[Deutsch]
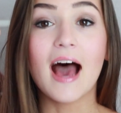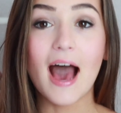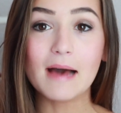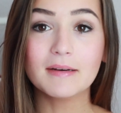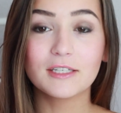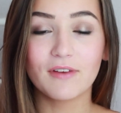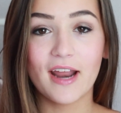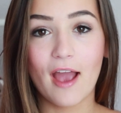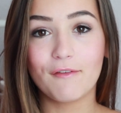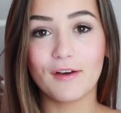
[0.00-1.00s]
Aber ich
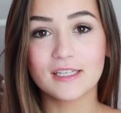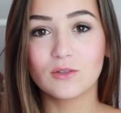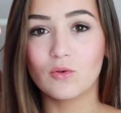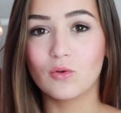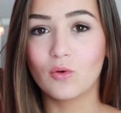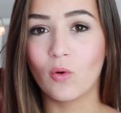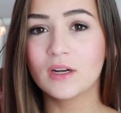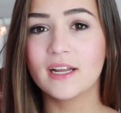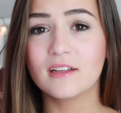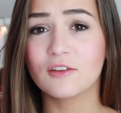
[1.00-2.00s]
werde einfach so
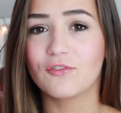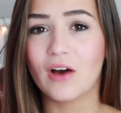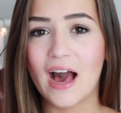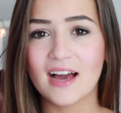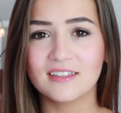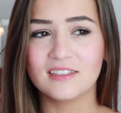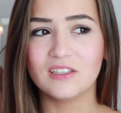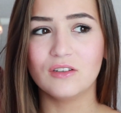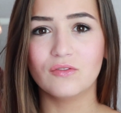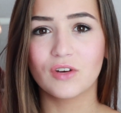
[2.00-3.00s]
grundlegende Fragen,
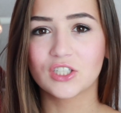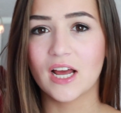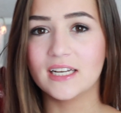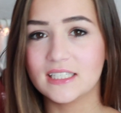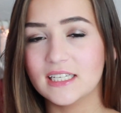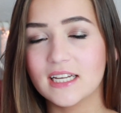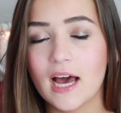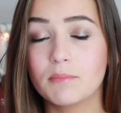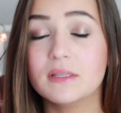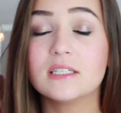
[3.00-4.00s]
die wahrscheinlich jeder
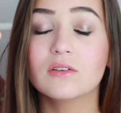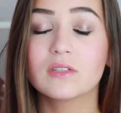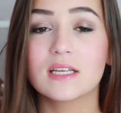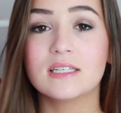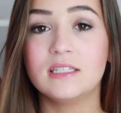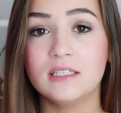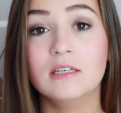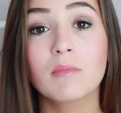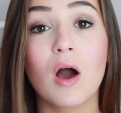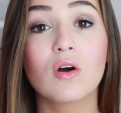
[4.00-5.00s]
hat, beziehungsweise die
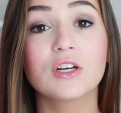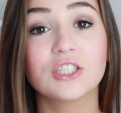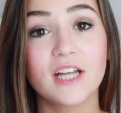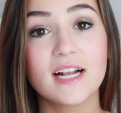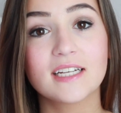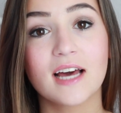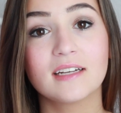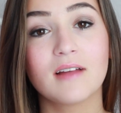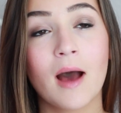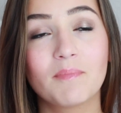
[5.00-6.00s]
ihr mir auch gestellt
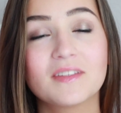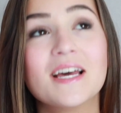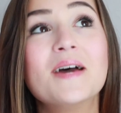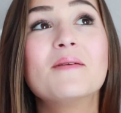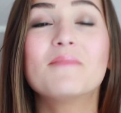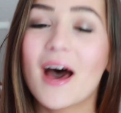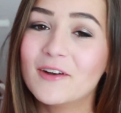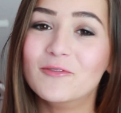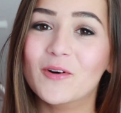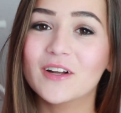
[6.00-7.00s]
hat, habt,
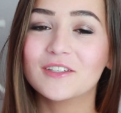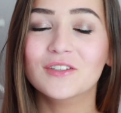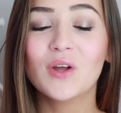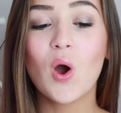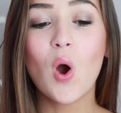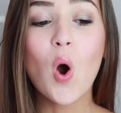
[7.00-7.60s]
beantworten.